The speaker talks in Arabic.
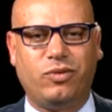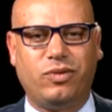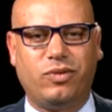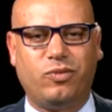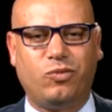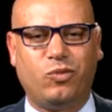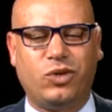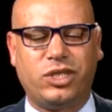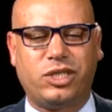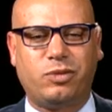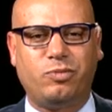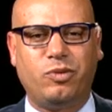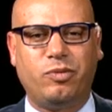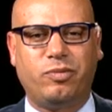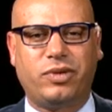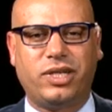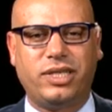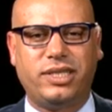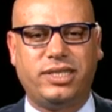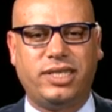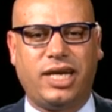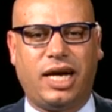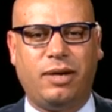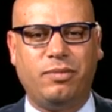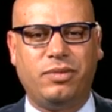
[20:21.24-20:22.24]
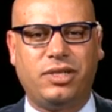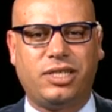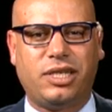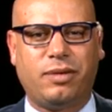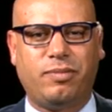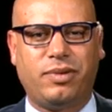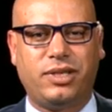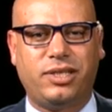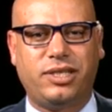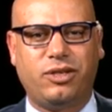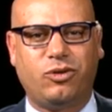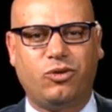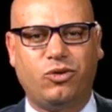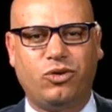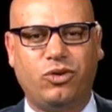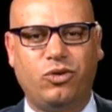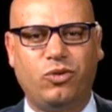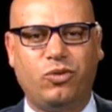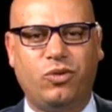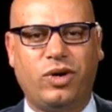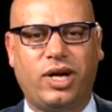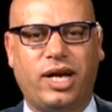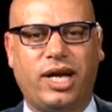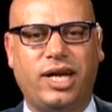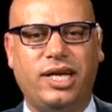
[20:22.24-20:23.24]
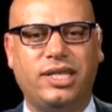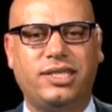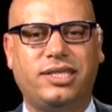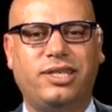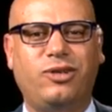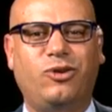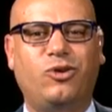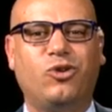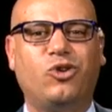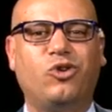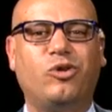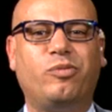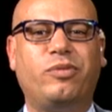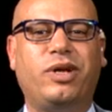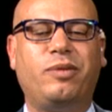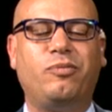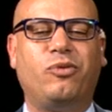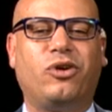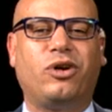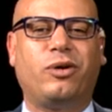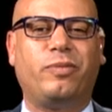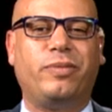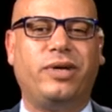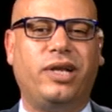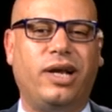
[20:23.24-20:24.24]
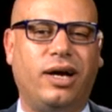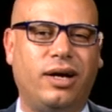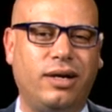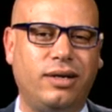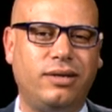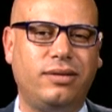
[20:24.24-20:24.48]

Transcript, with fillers: واش ممكن سي حميد شابات يكون هو رئيس الحكومه المقبله